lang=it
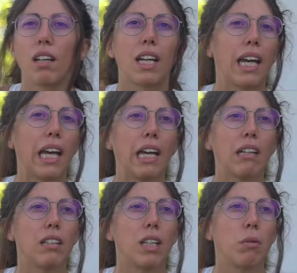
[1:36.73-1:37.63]
che
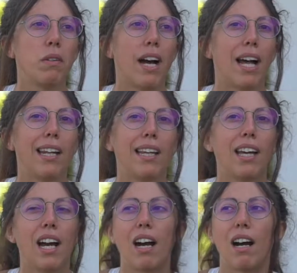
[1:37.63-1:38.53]

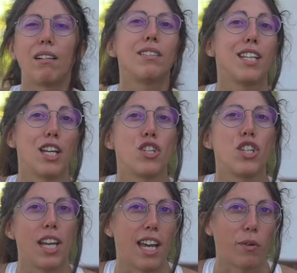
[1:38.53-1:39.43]
equivale a
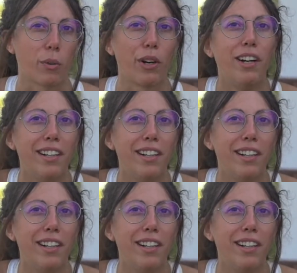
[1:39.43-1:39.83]
10 euro.